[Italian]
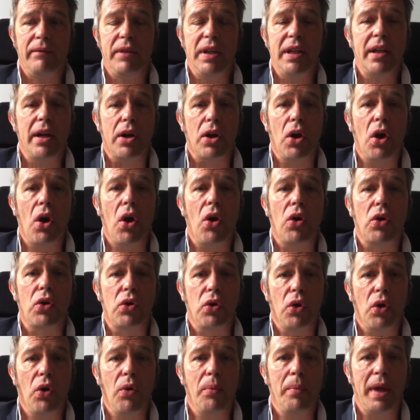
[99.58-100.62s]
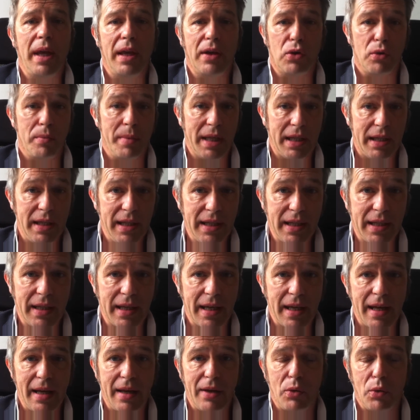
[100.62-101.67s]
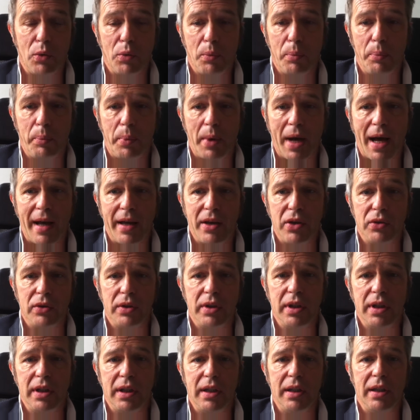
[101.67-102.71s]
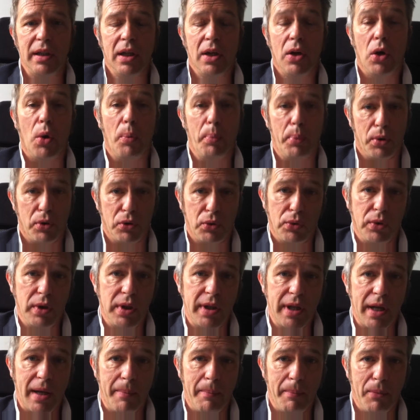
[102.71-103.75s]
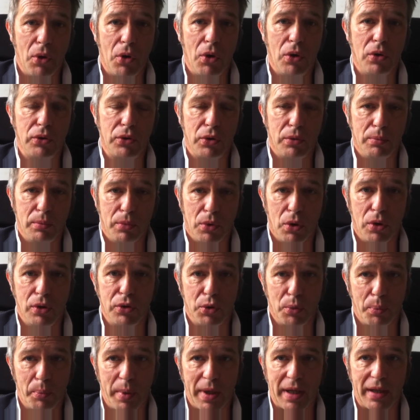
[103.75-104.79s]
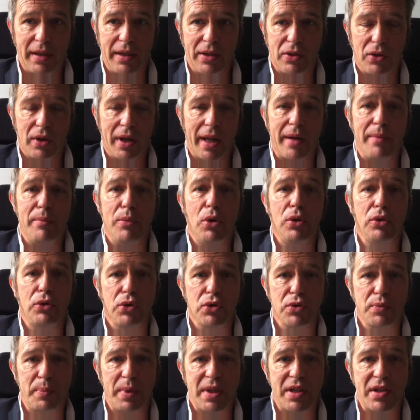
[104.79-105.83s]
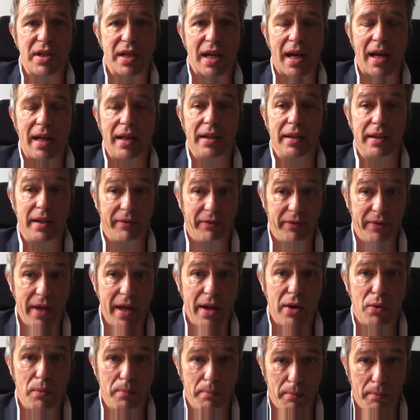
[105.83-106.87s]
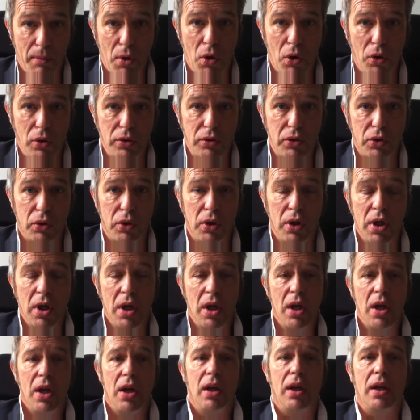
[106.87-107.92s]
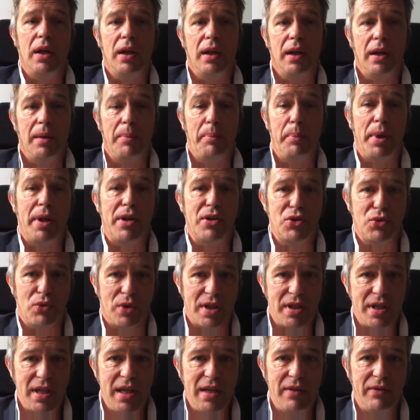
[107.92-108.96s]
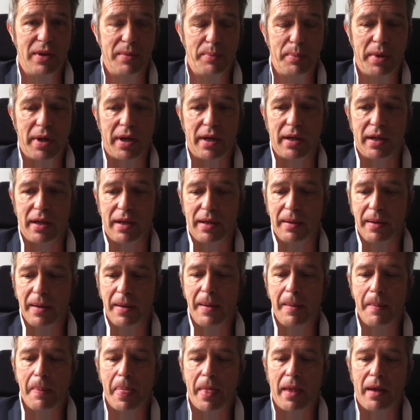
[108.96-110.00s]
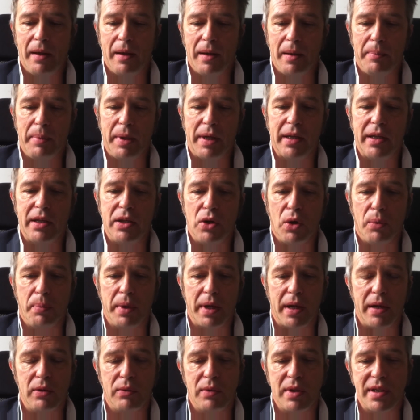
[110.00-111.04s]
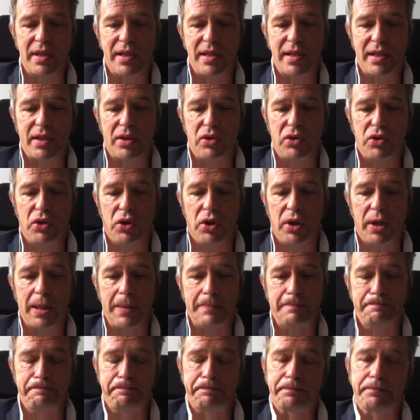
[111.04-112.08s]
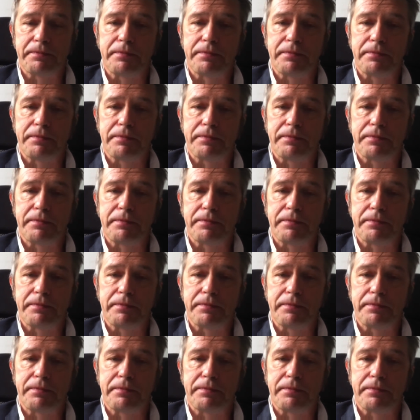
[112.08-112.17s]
vi darò come, come chicca un paio di opportunità molto molto particolari, molto speciali, davvero molto eh, persuasive per, eh, per, chi opera in questi settori.